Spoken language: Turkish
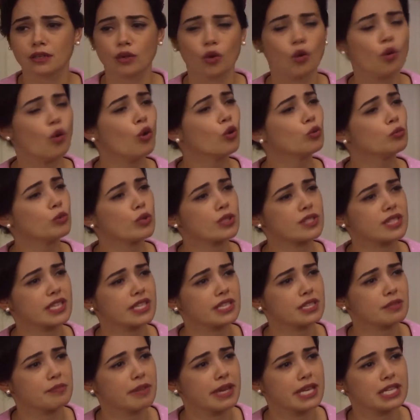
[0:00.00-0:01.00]
O
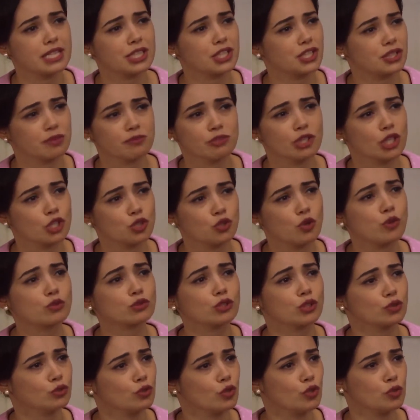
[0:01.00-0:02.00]
olmasaydı belki şimdiye
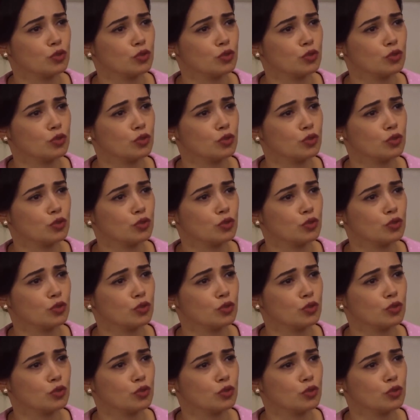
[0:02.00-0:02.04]
çoktan